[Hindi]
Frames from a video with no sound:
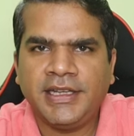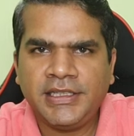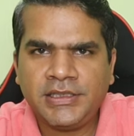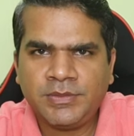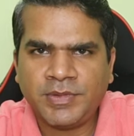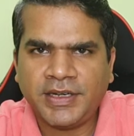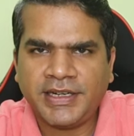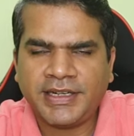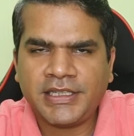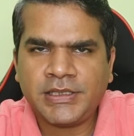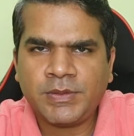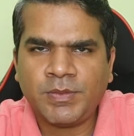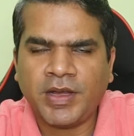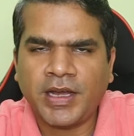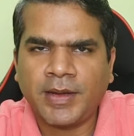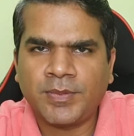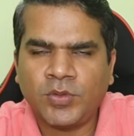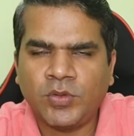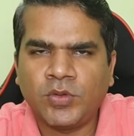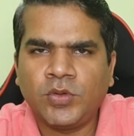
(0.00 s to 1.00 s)
इस मैट्रेस में
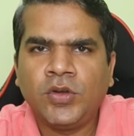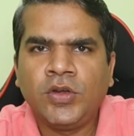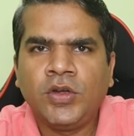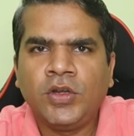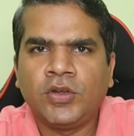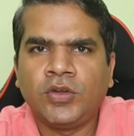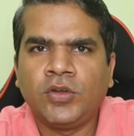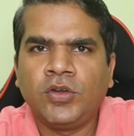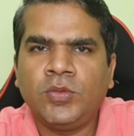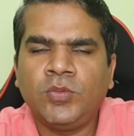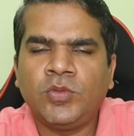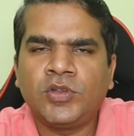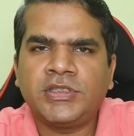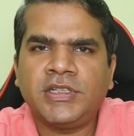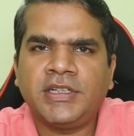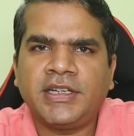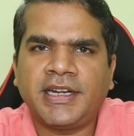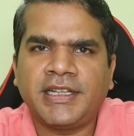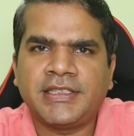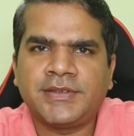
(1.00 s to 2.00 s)
आपको नो
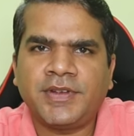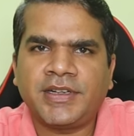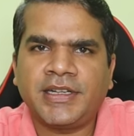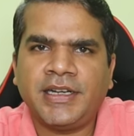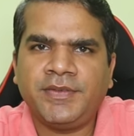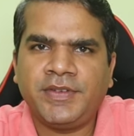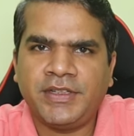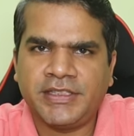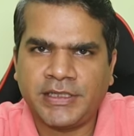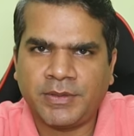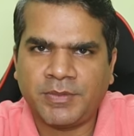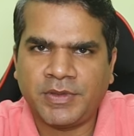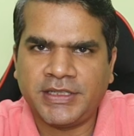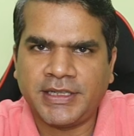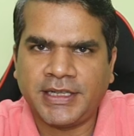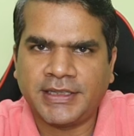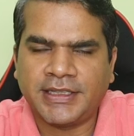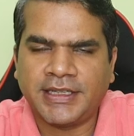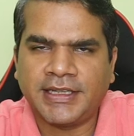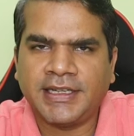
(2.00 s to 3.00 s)
मोशन ट्रांसफ़र का फीचर मिल
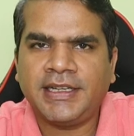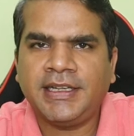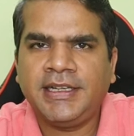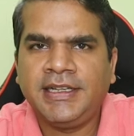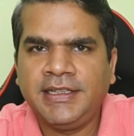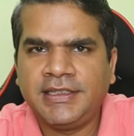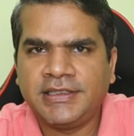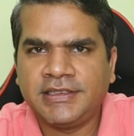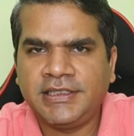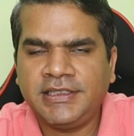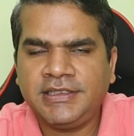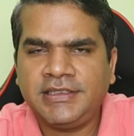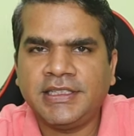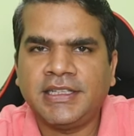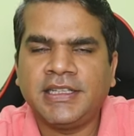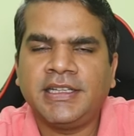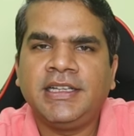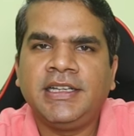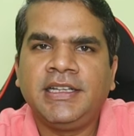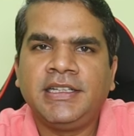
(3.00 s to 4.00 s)
जाता है
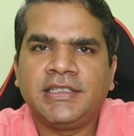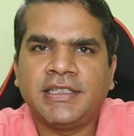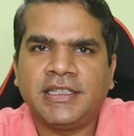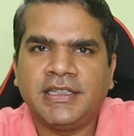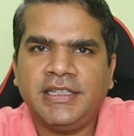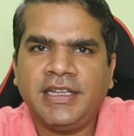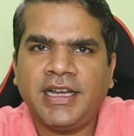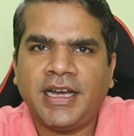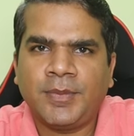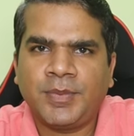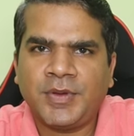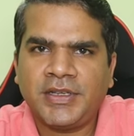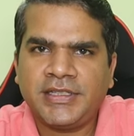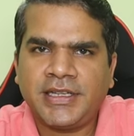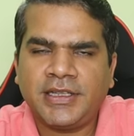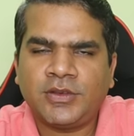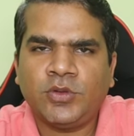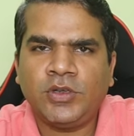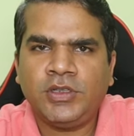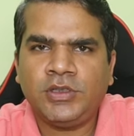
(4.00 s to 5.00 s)
जिससे यदि आपके
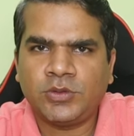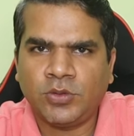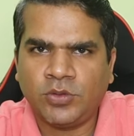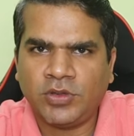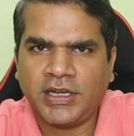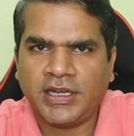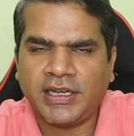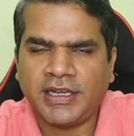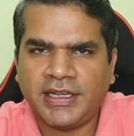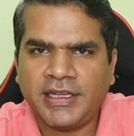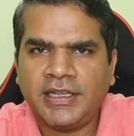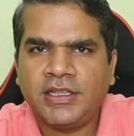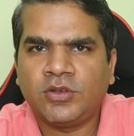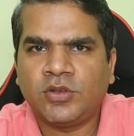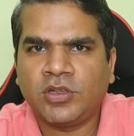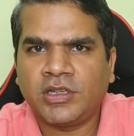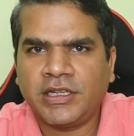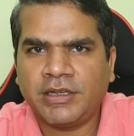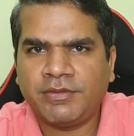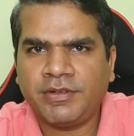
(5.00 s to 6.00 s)
साथ कोई सो रहा है
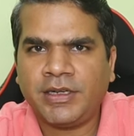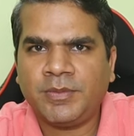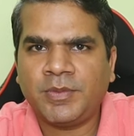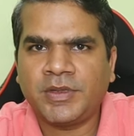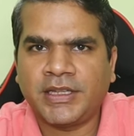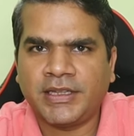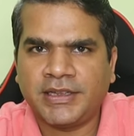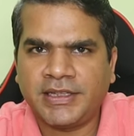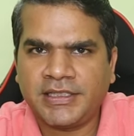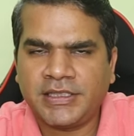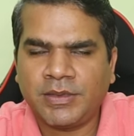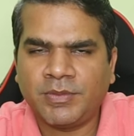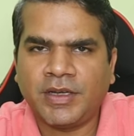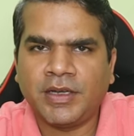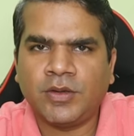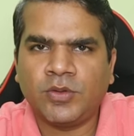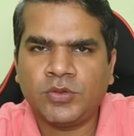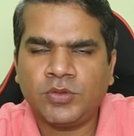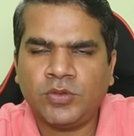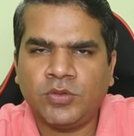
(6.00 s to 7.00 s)
तो कवर्ट बदलते
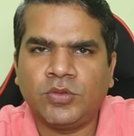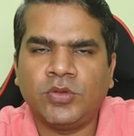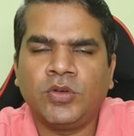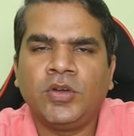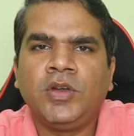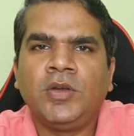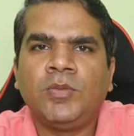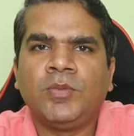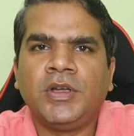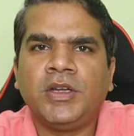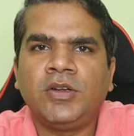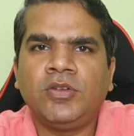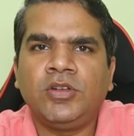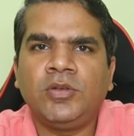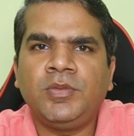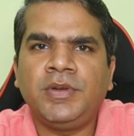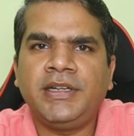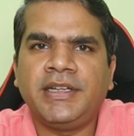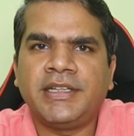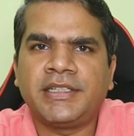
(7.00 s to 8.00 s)
समय उसको
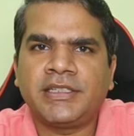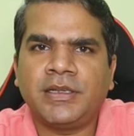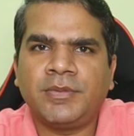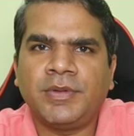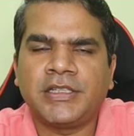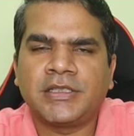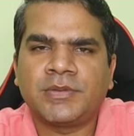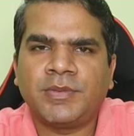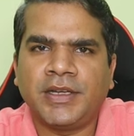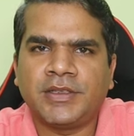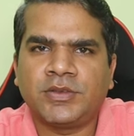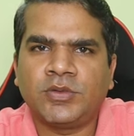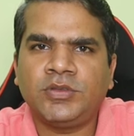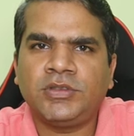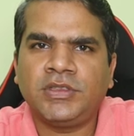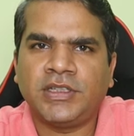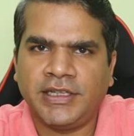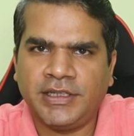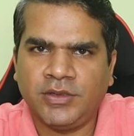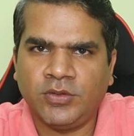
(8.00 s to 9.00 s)
बिल्कुल भी डिस्टर्बेंस
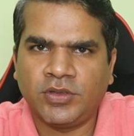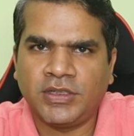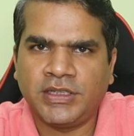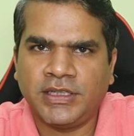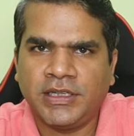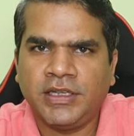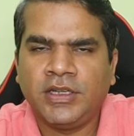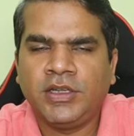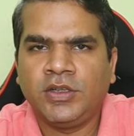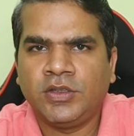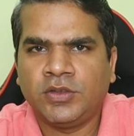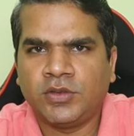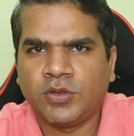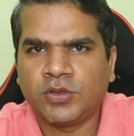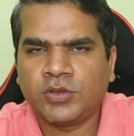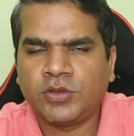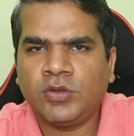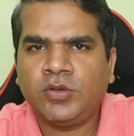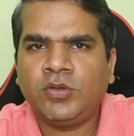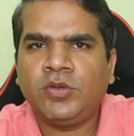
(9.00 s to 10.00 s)
महसूस नहीं होगी
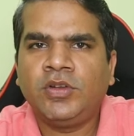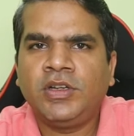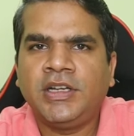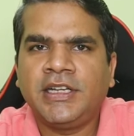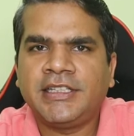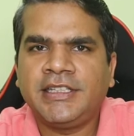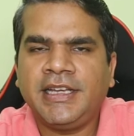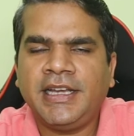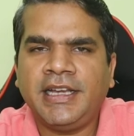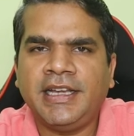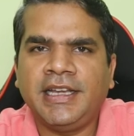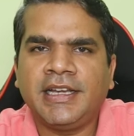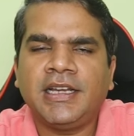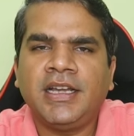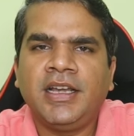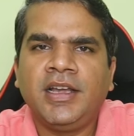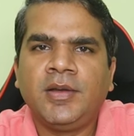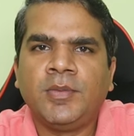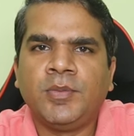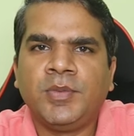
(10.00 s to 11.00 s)
दोस्तों ये
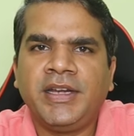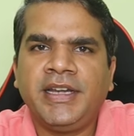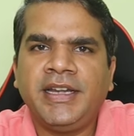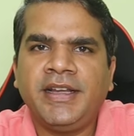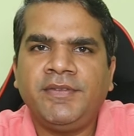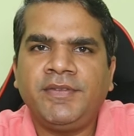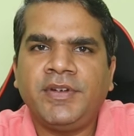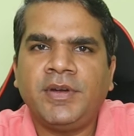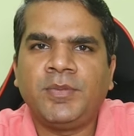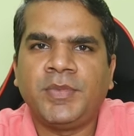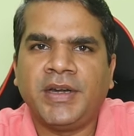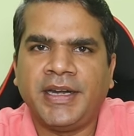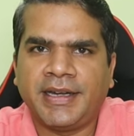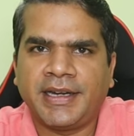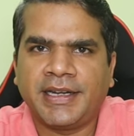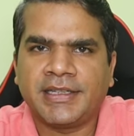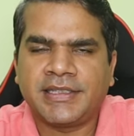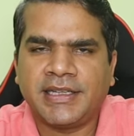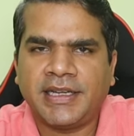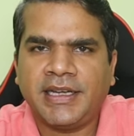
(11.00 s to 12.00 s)
एक मीडियम फॉर्म
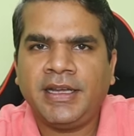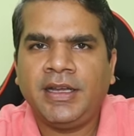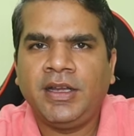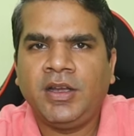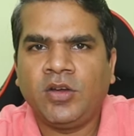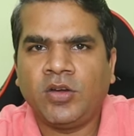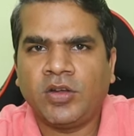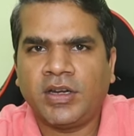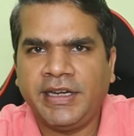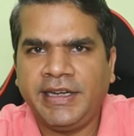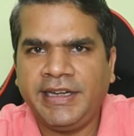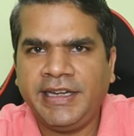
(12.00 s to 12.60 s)
मैट्रेस है और